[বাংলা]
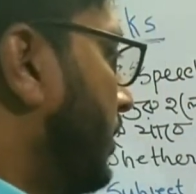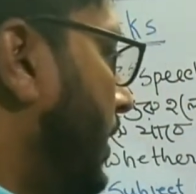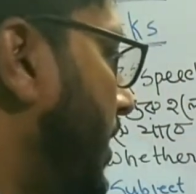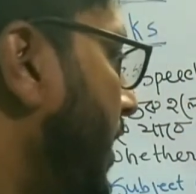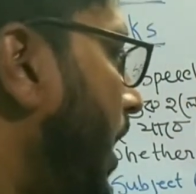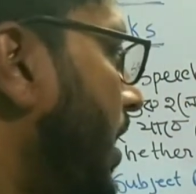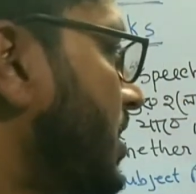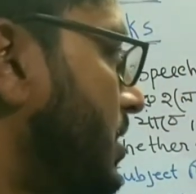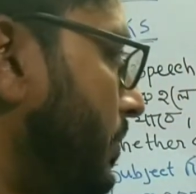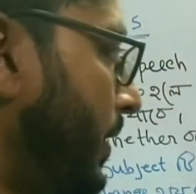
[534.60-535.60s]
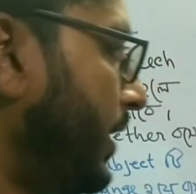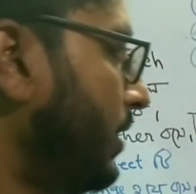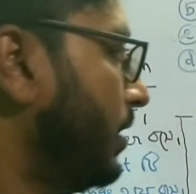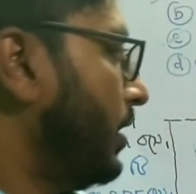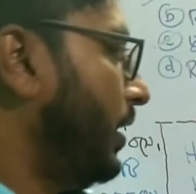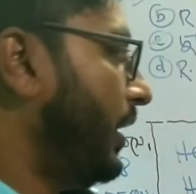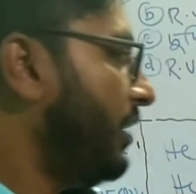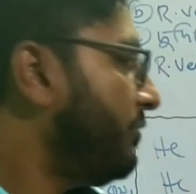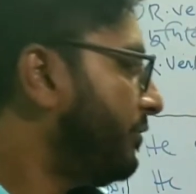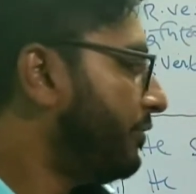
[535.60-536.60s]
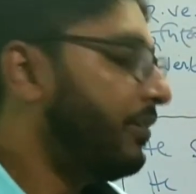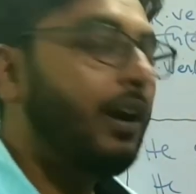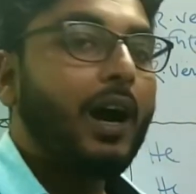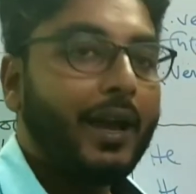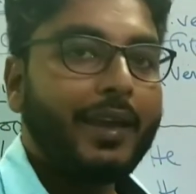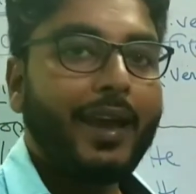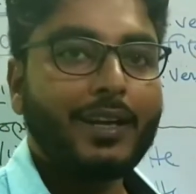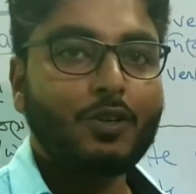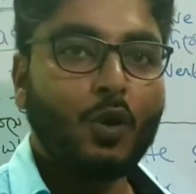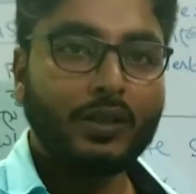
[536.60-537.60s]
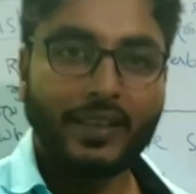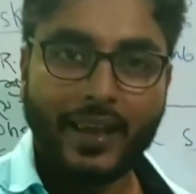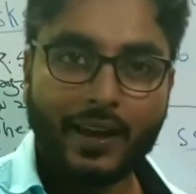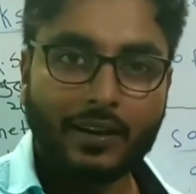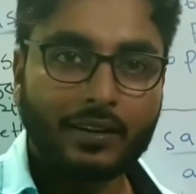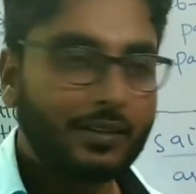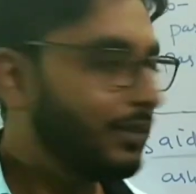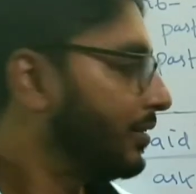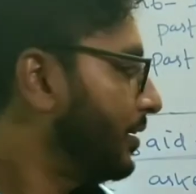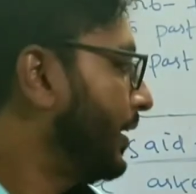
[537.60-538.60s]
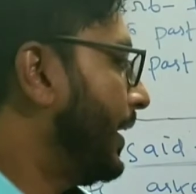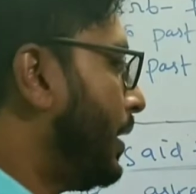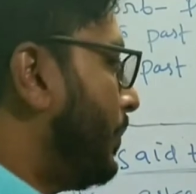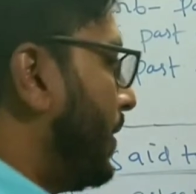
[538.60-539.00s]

তাহলে হি আক্সড মি ইফ আই হ্যাড গন দেয়ার এটা